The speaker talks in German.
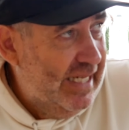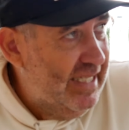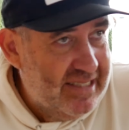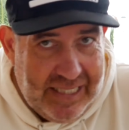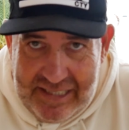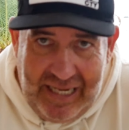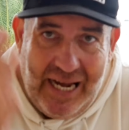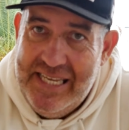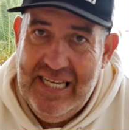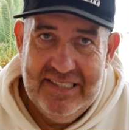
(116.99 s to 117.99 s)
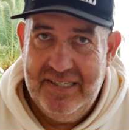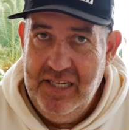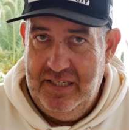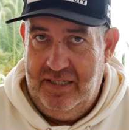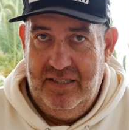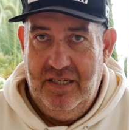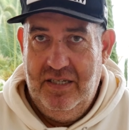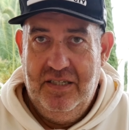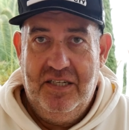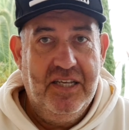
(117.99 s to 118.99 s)
Seit drei Jahrzehnten
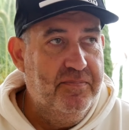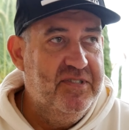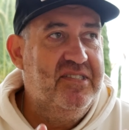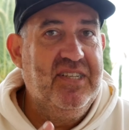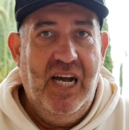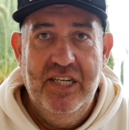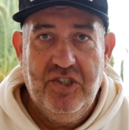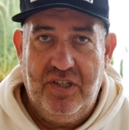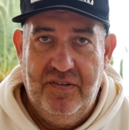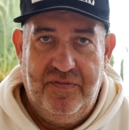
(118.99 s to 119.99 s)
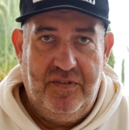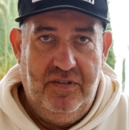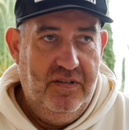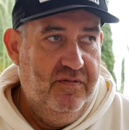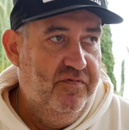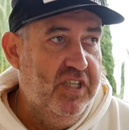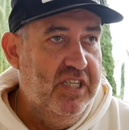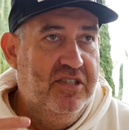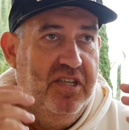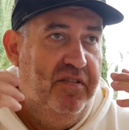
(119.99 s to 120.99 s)
gibt es Zeitschriften wie
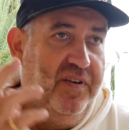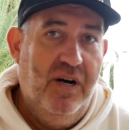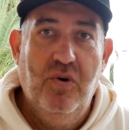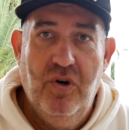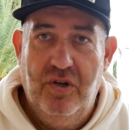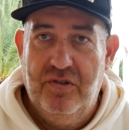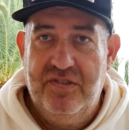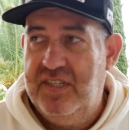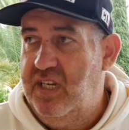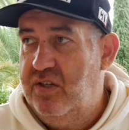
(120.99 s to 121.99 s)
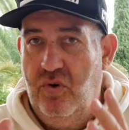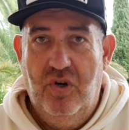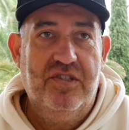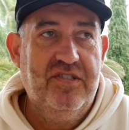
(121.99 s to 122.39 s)
TV Hören und Sehen, Hör